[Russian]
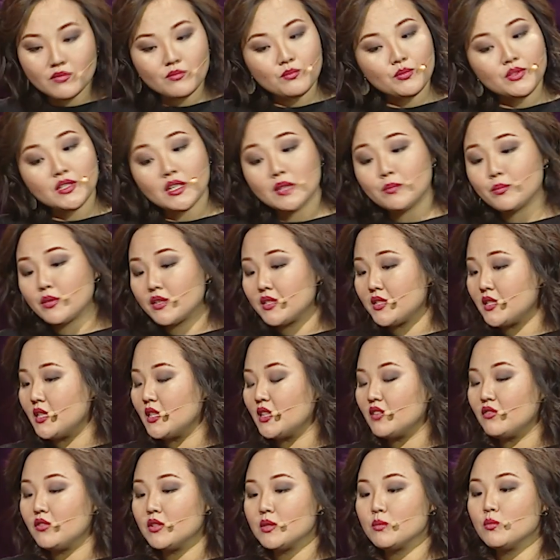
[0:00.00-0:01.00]

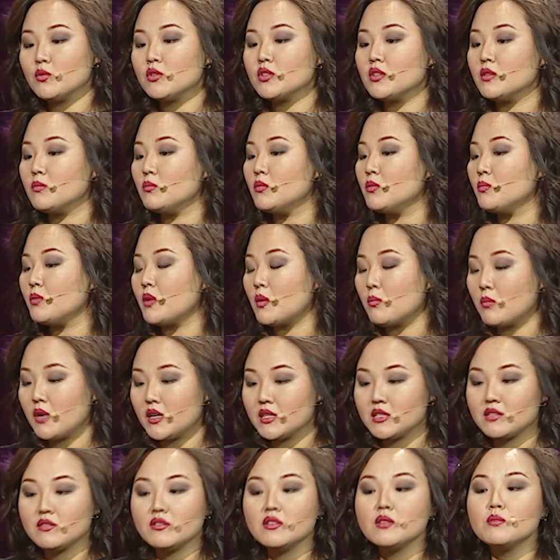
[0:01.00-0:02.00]
50%, возможно, мы
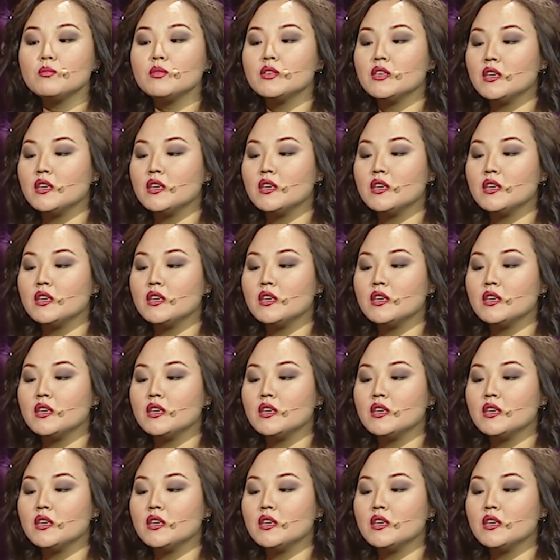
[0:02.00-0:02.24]
промазываем, и